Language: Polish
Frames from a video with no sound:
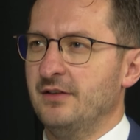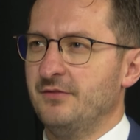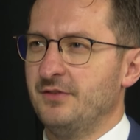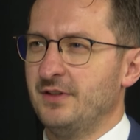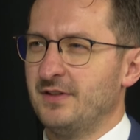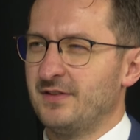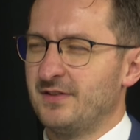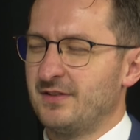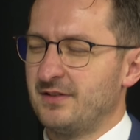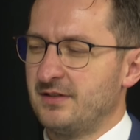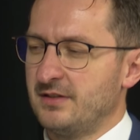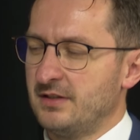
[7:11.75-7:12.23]

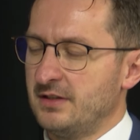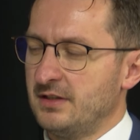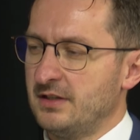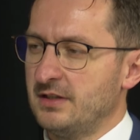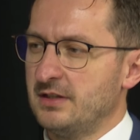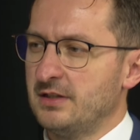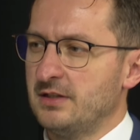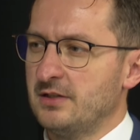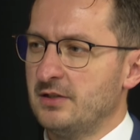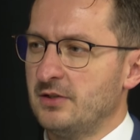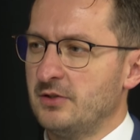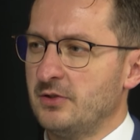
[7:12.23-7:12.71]
więc
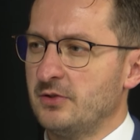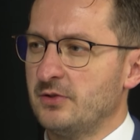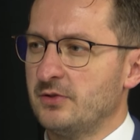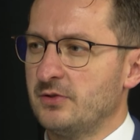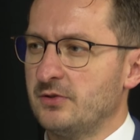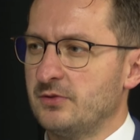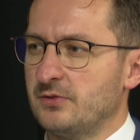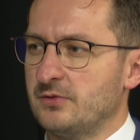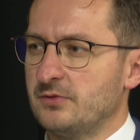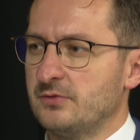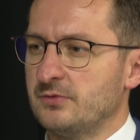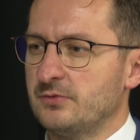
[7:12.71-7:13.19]
e,
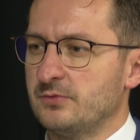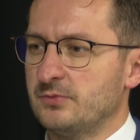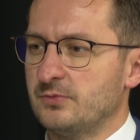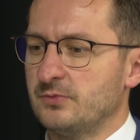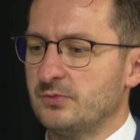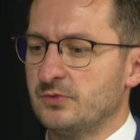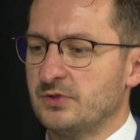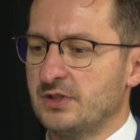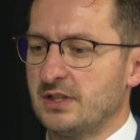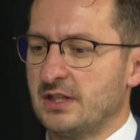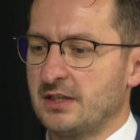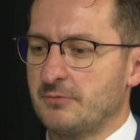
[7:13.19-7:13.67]
no,
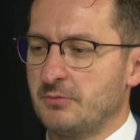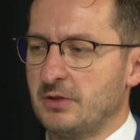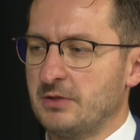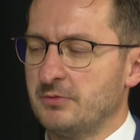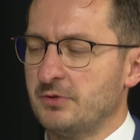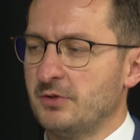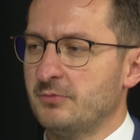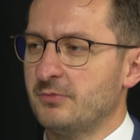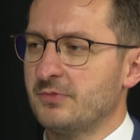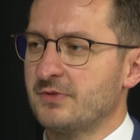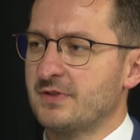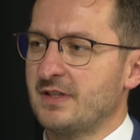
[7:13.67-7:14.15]
że tak
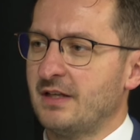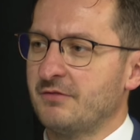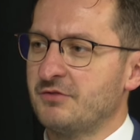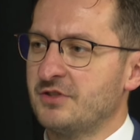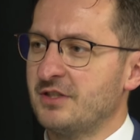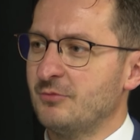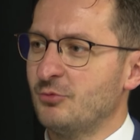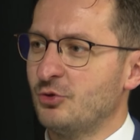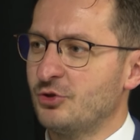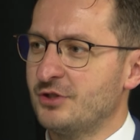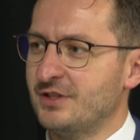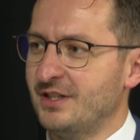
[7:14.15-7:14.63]
powiem, no,
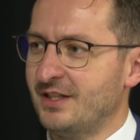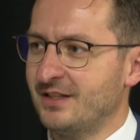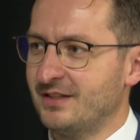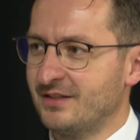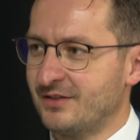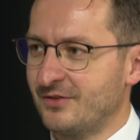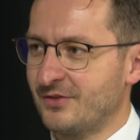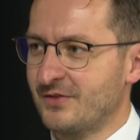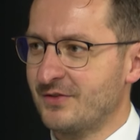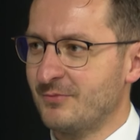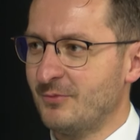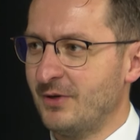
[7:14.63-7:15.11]
zawsze można
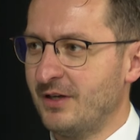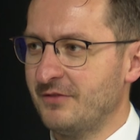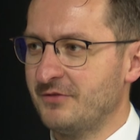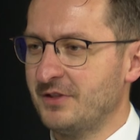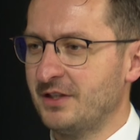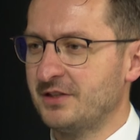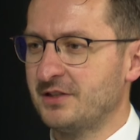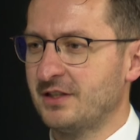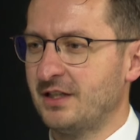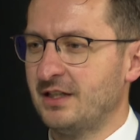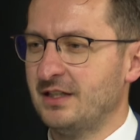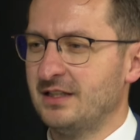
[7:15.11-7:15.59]

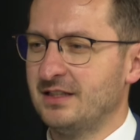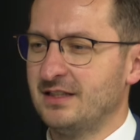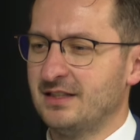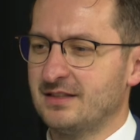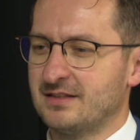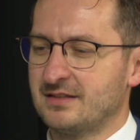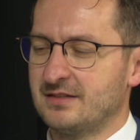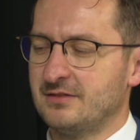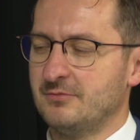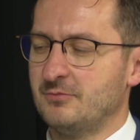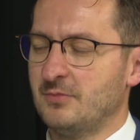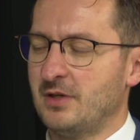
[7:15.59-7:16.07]
rozmawiać, ale
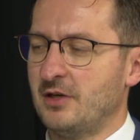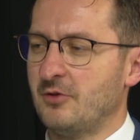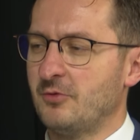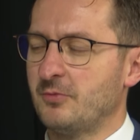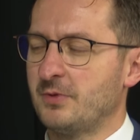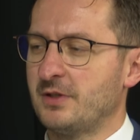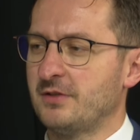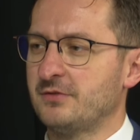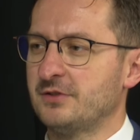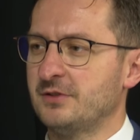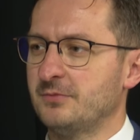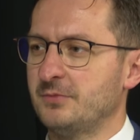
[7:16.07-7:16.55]
jest mało
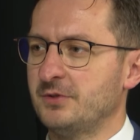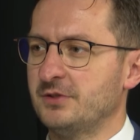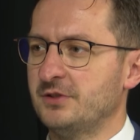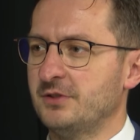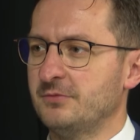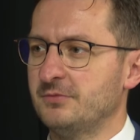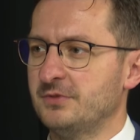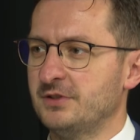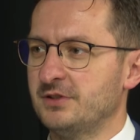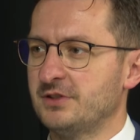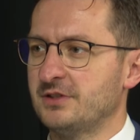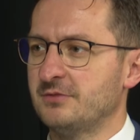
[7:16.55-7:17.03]

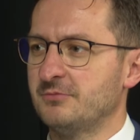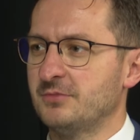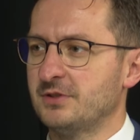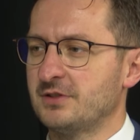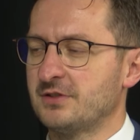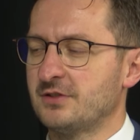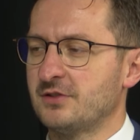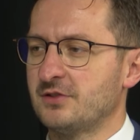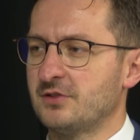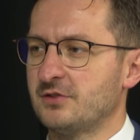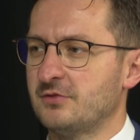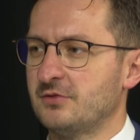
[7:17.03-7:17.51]
prawdopodobne, żeby
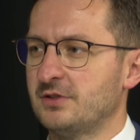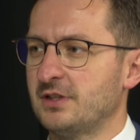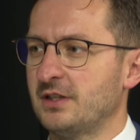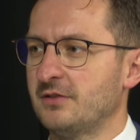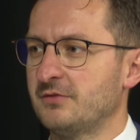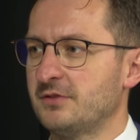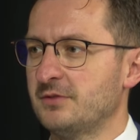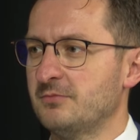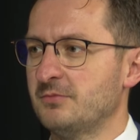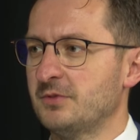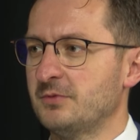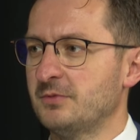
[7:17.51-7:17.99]
coś
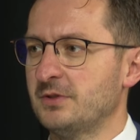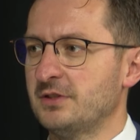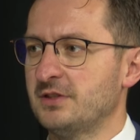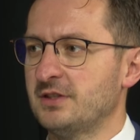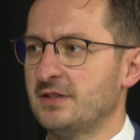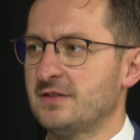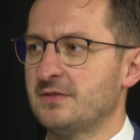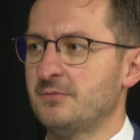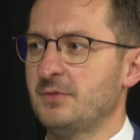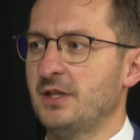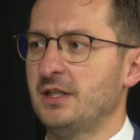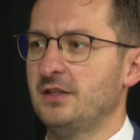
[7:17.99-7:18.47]
tutaj w tym
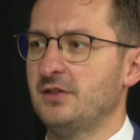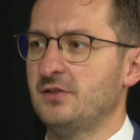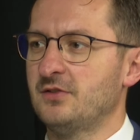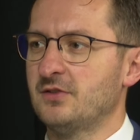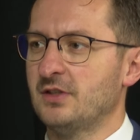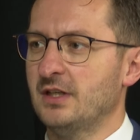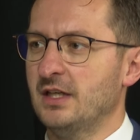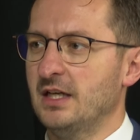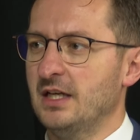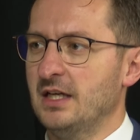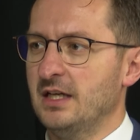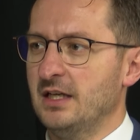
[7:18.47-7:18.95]
momencie zmienić.